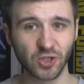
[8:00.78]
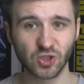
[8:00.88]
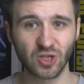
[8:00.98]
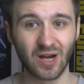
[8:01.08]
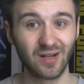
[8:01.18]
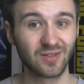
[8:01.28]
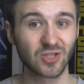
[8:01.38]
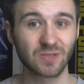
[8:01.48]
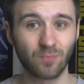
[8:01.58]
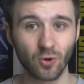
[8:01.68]
rzeczy, ale
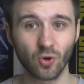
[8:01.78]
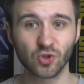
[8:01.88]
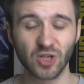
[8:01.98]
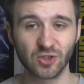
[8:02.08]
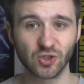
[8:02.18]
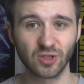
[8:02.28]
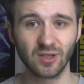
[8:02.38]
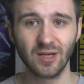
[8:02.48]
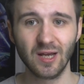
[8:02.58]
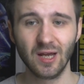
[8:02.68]
też sporo
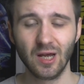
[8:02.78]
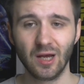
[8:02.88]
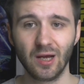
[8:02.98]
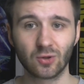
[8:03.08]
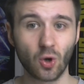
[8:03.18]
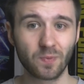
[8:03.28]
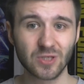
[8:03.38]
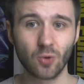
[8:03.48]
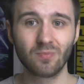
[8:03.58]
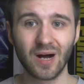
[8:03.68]
rzeczy, E, którą
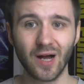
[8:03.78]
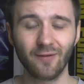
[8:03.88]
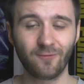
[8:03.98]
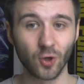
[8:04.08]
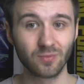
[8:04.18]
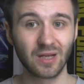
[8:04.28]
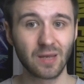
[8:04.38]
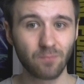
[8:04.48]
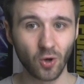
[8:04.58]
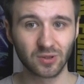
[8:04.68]
pisał, ma formę
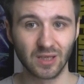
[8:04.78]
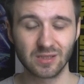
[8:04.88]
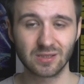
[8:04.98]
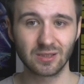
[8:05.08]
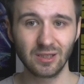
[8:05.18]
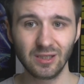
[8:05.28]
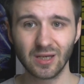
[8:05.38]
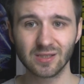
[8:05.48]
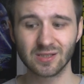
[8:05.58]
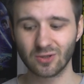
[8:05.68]
hipotez. I
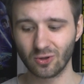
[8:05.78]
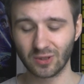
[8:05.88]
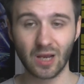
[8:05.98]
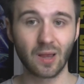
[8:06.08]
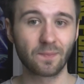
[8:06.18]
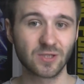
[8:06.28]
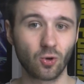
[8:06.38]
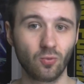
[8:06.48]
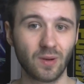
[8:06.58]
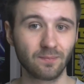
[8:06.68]
jest to, tak jak
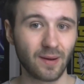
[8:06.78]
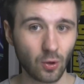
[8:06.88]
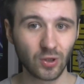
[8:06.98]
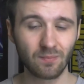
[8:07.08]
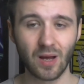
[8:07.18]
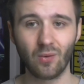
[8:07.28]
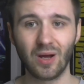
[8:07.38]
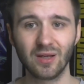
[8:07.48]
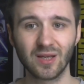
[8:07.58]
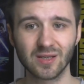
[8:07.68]
napisał pan Paweł
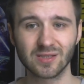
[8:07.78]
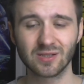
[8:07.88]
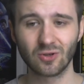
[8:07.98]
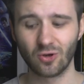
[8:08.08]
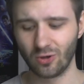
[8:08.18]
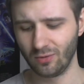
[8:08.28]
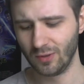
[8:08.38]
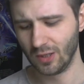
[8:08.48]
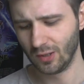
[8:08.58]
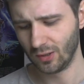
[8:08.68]
Dybała, jest
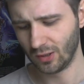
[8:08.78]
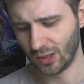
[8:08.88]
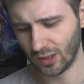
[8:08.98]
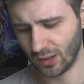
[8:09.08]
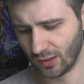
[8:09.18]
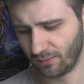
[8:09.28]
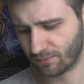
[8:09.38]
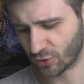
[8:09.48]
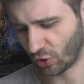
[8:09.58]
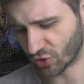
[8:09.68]
to, e,
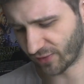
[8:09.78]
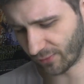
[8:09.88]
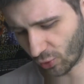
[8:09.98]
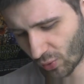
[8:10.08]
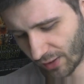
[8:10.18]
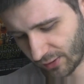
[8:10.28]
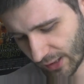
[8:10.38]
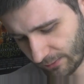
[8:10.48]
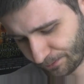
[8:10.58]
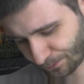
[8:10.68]
przytoczę wam dokładnie,